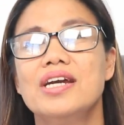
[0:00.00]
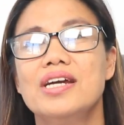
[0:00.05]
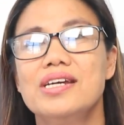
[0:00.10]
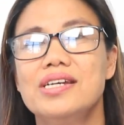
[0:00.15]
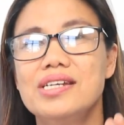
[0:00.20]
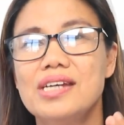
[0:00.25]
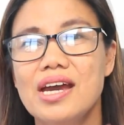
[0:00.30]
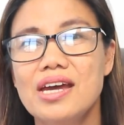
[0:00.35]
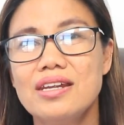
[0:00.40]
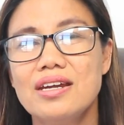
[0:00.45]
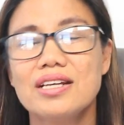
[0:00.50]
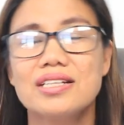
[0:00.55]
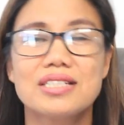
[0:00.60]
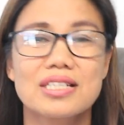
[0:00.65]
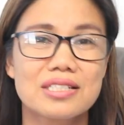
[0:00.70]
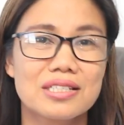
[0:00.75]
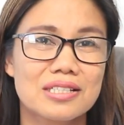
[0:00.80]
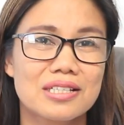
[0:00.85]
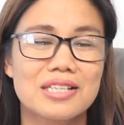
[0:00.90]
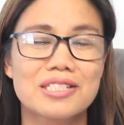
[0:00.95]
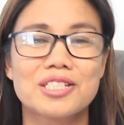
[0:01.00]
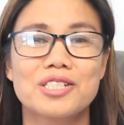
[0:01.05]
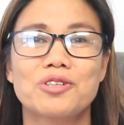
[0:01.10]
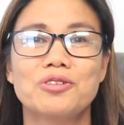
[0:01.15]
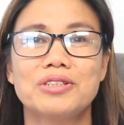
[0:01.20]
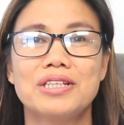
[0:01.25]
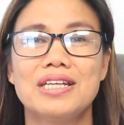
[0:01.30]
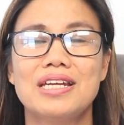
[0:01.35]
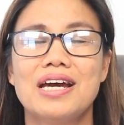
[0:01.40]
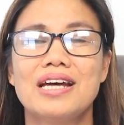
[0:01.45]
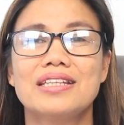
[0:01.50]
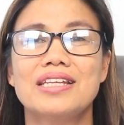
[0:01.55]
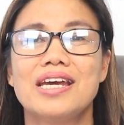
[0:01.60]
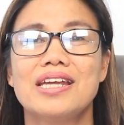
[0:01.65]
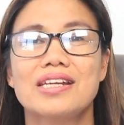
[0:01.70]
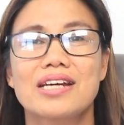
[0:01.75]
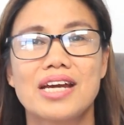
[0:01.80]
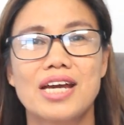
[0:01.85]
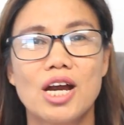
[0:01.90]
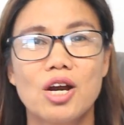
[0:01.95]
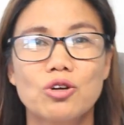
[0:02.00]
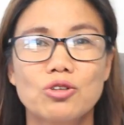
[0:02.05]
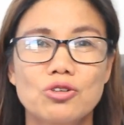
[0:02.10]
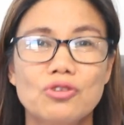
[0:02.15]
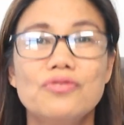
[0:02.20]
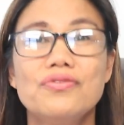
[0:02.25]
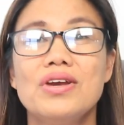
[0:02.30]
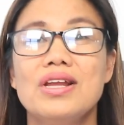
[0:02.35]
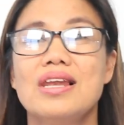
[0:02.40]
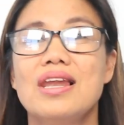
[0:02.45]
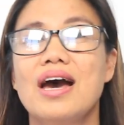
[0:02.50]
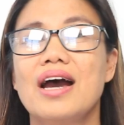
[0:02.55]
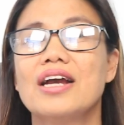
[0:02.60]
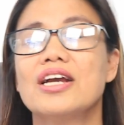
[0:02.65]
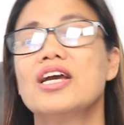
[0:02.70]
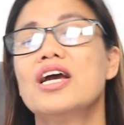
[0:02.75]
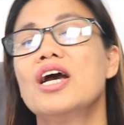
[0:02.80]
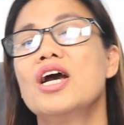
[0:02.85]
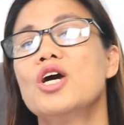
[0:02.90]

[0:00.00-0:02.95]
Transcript: Yan ay sasasagutin natin. Kaya ako to vlog.